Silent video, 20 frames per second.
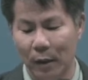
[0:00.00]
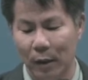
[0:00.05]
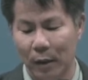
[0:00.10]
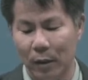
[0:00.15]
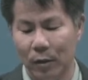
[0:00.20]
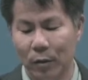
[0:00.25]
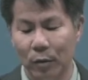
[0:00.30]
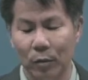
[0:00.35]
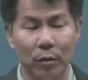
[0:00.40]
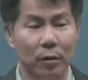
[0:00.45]

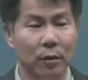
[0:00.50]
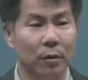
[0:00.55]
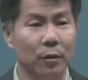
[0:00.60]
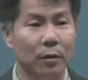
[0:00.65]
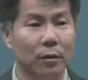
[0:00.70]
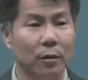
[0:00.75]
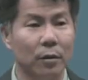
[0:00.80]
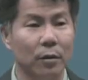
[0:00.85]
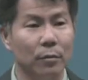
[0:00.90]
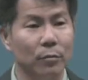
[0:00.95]

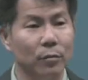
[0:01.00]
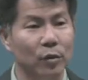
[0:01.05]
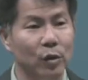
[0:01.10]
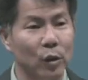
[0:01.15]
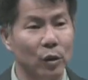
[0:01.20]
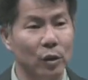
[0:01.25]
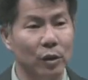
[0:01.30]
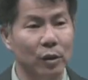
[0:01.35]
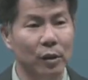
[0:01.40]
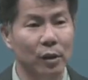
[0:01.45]
이것은
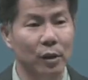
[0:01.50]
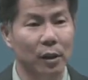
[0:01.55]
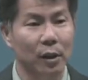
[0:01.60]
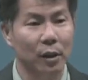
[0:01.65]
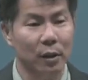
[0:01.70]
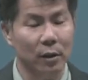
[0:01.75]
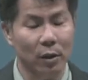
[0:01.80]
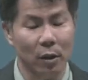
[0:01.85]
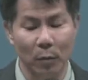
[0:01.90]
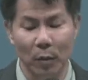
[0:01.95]
무엇을
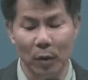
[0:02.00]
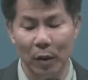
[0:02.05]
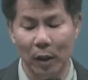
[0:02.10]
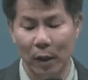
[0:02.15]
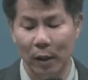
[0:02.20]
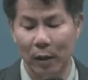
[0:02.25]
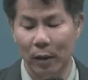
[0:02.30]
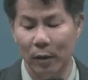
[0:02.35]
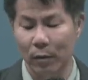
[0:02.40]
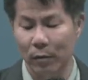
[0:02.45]

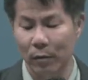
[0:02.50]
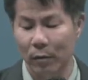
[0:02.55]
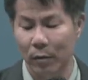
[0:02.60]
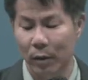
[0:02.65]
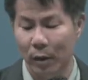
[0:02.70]
설명할까요?